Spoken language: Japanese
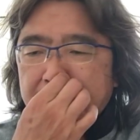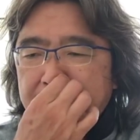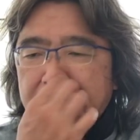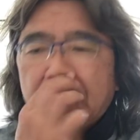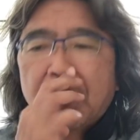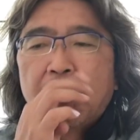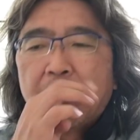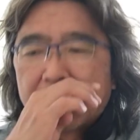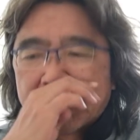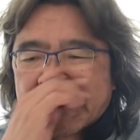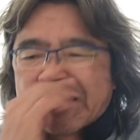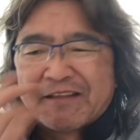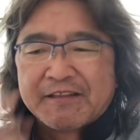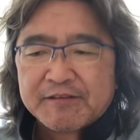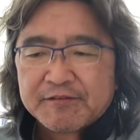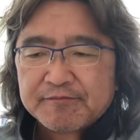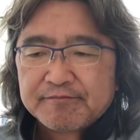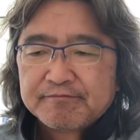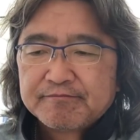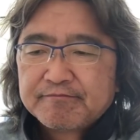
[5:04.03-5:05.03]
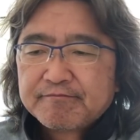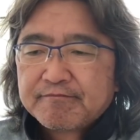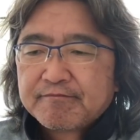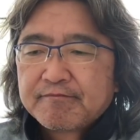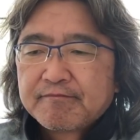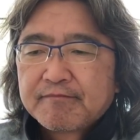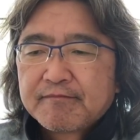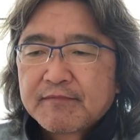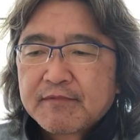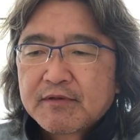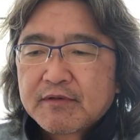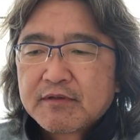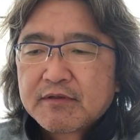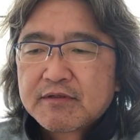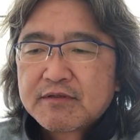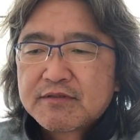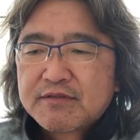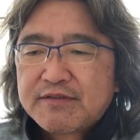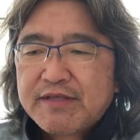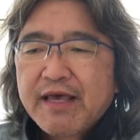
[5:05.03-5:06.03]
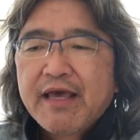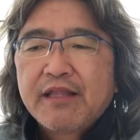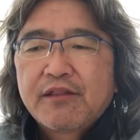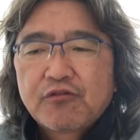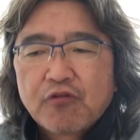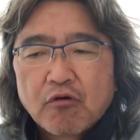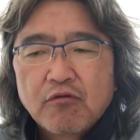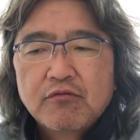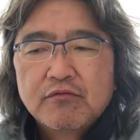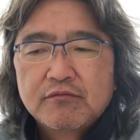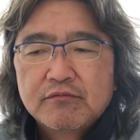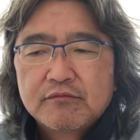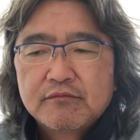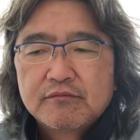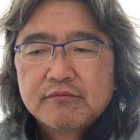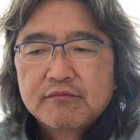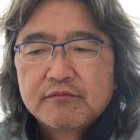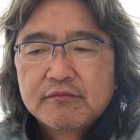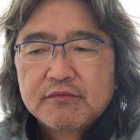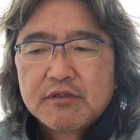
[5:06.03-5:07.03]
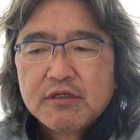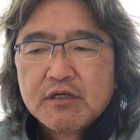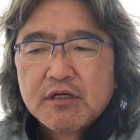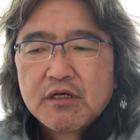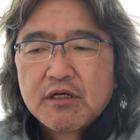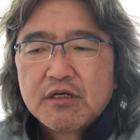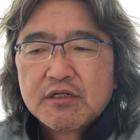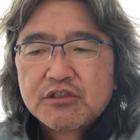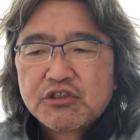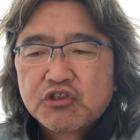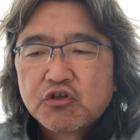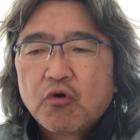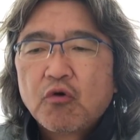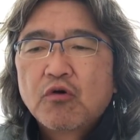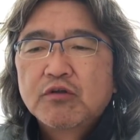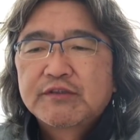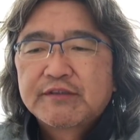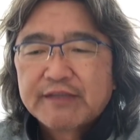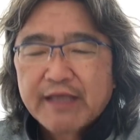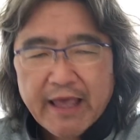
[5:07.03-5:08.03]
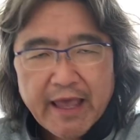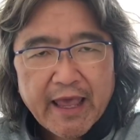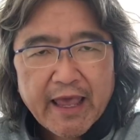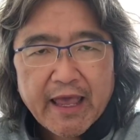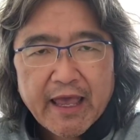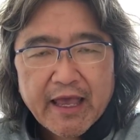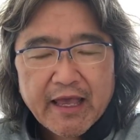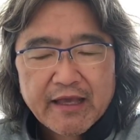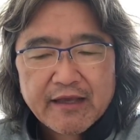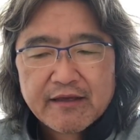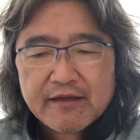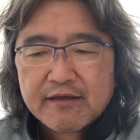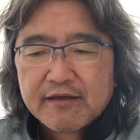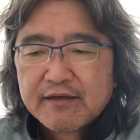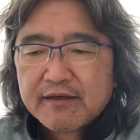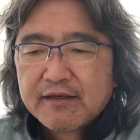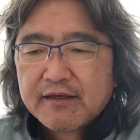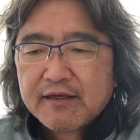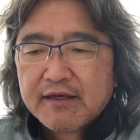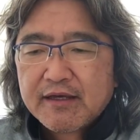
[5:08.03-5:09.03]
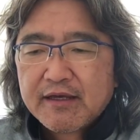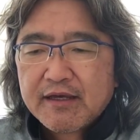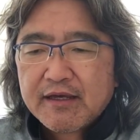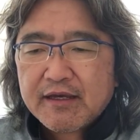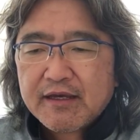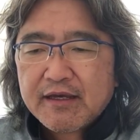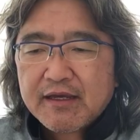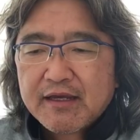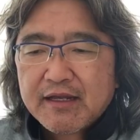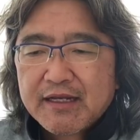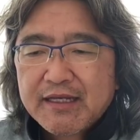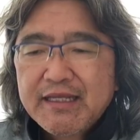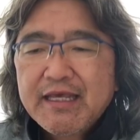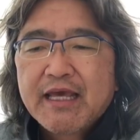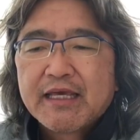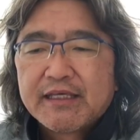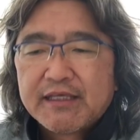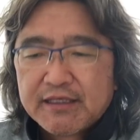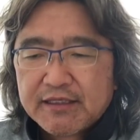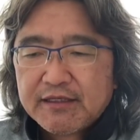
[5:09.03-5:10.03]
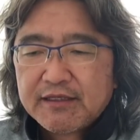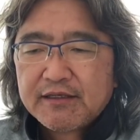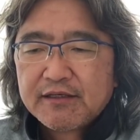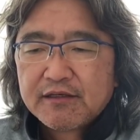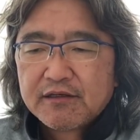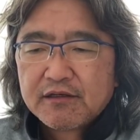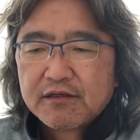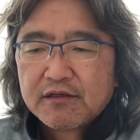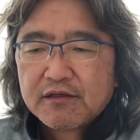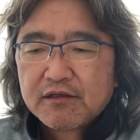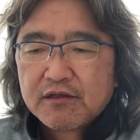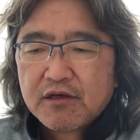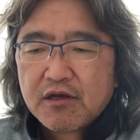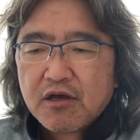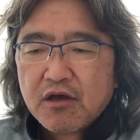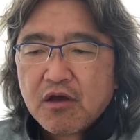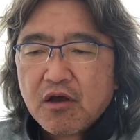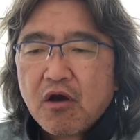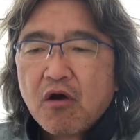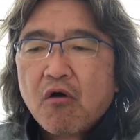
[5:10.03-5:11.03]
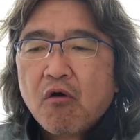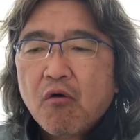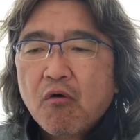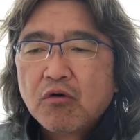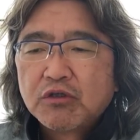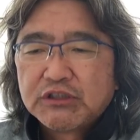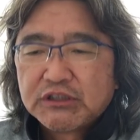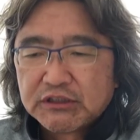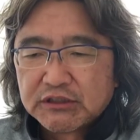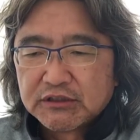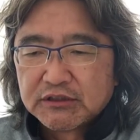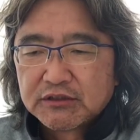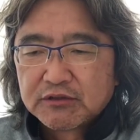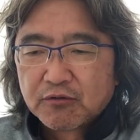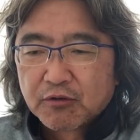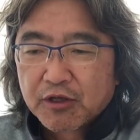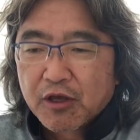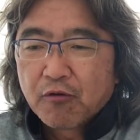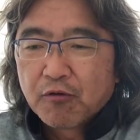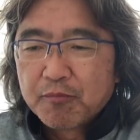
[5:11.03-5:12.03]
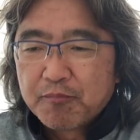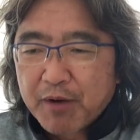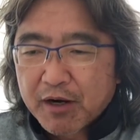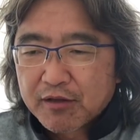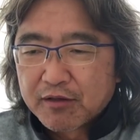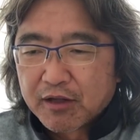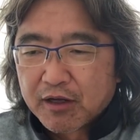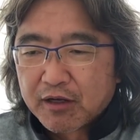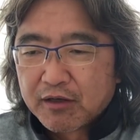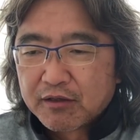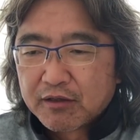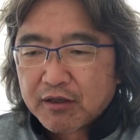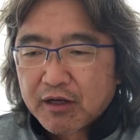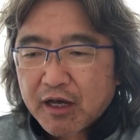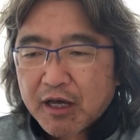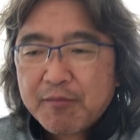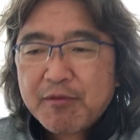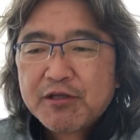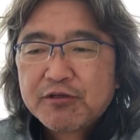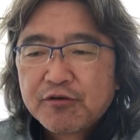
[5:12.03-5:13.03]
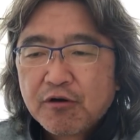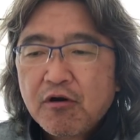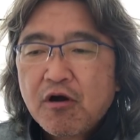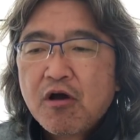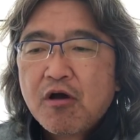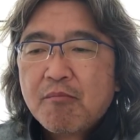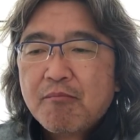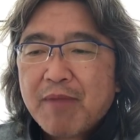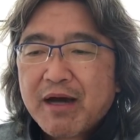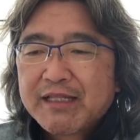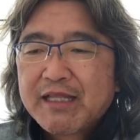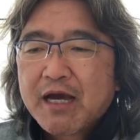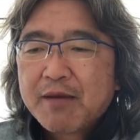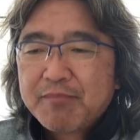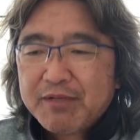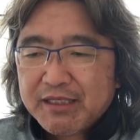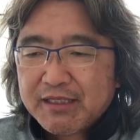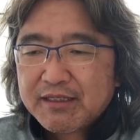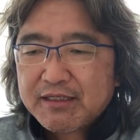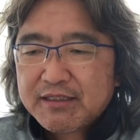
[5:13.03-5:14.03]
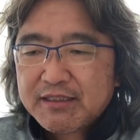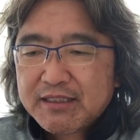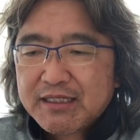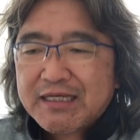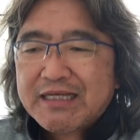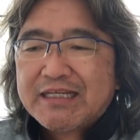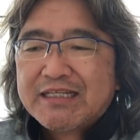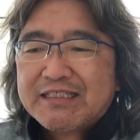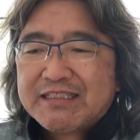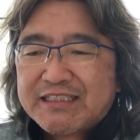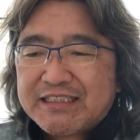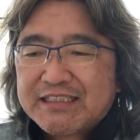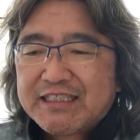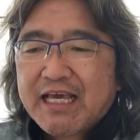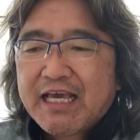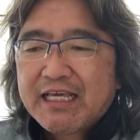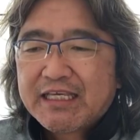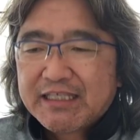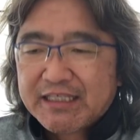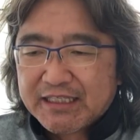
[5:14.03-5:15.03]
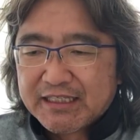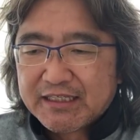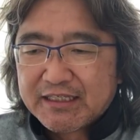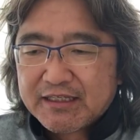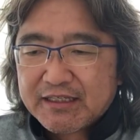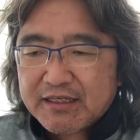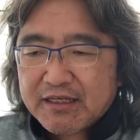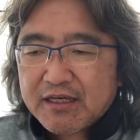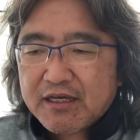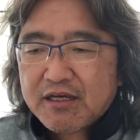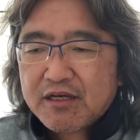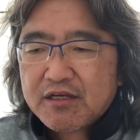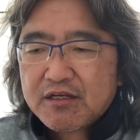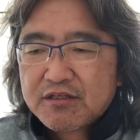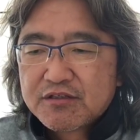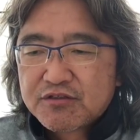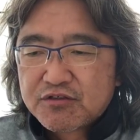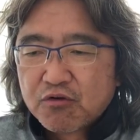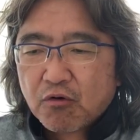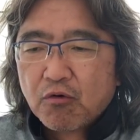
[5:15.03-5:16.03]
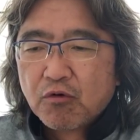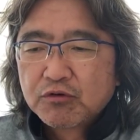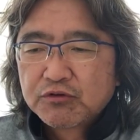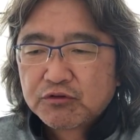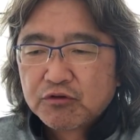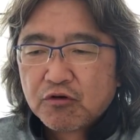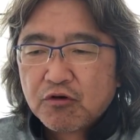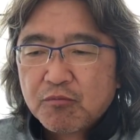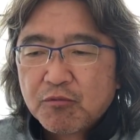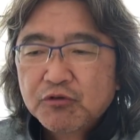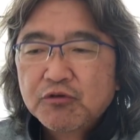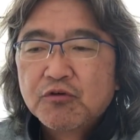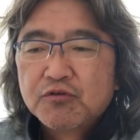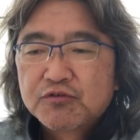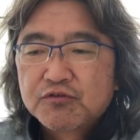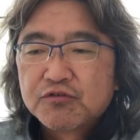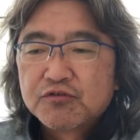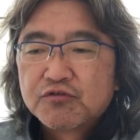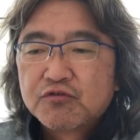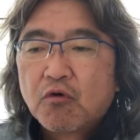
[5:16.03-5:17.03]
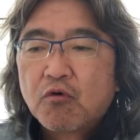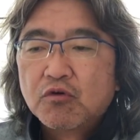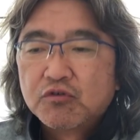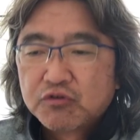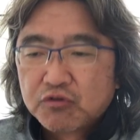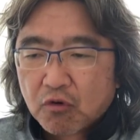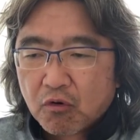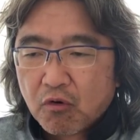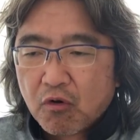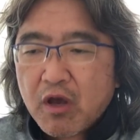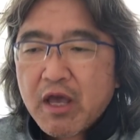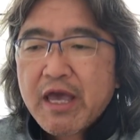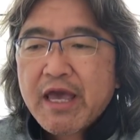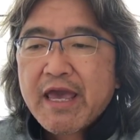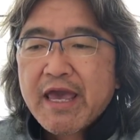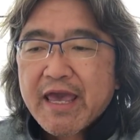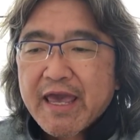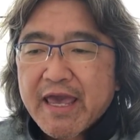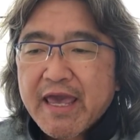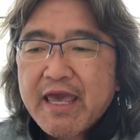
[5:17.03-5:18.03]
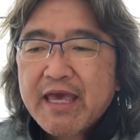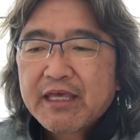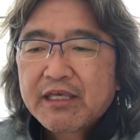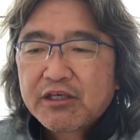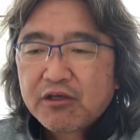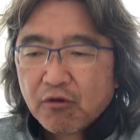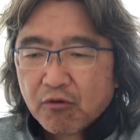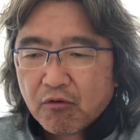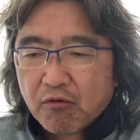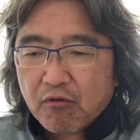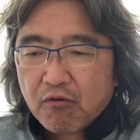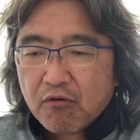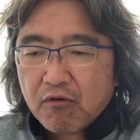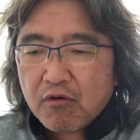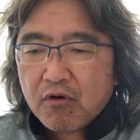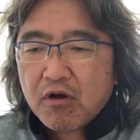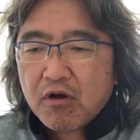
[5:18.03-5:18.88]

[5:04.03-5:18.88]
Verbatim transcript: 通り、整頓、調整、利益、奉仕。これ結構いっぱいあるな。早めにいくよ。学び、刺激、創造、ものを作る創造、影響